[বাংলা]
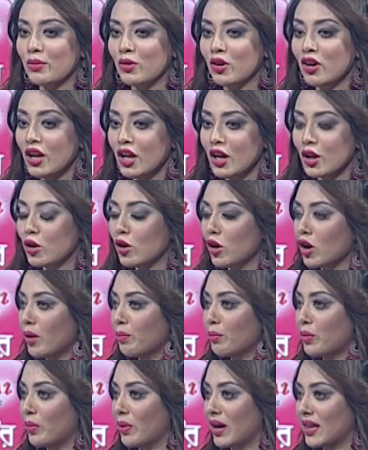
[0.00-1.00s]
এবং নো
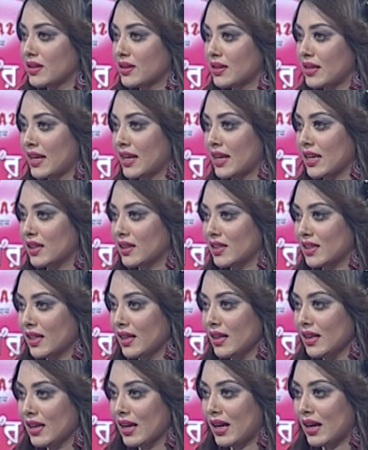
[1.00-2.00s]
কম্প্রোমাইজ এক্ষেত্রে
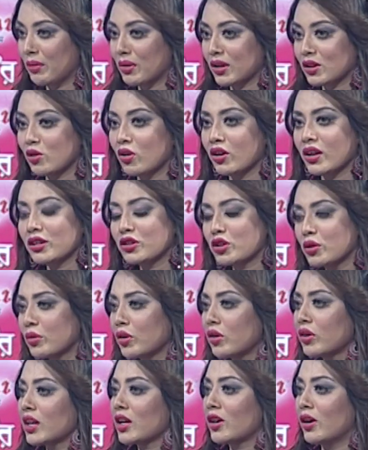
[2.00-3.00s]
আমরা তো অনেক
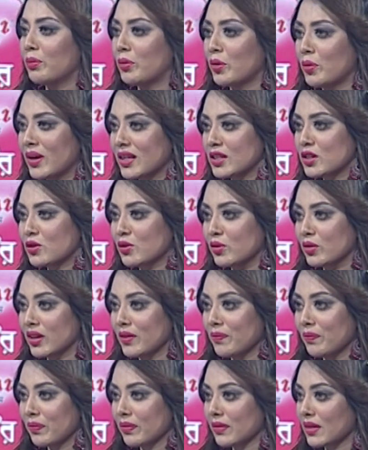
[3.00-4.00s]
সময় অনেক কম্প্রোমাইজ করি
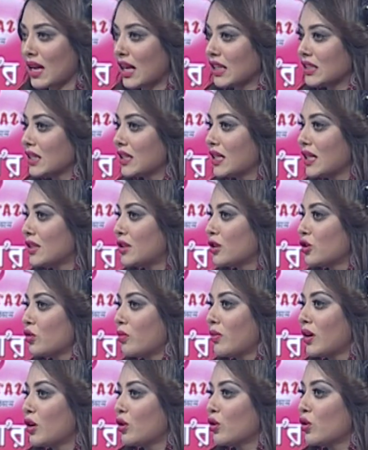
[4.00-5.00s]
নাচের ক্ষেত্রে
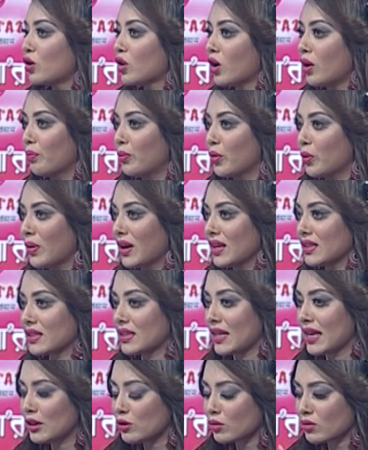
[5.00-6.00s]
তোমার নো কম্প্রোমাইজ
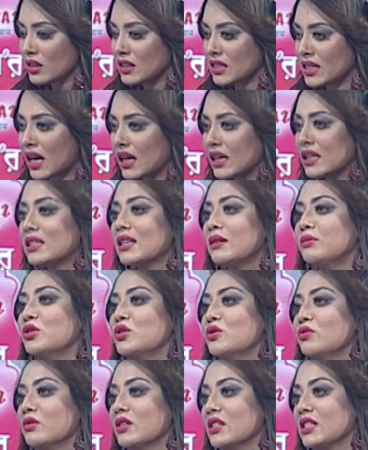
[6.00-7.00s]
এই টোটাল জার্নিটা আমি
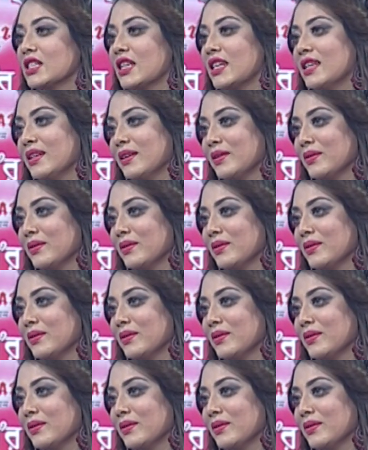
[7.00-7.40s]
শুনতে চাই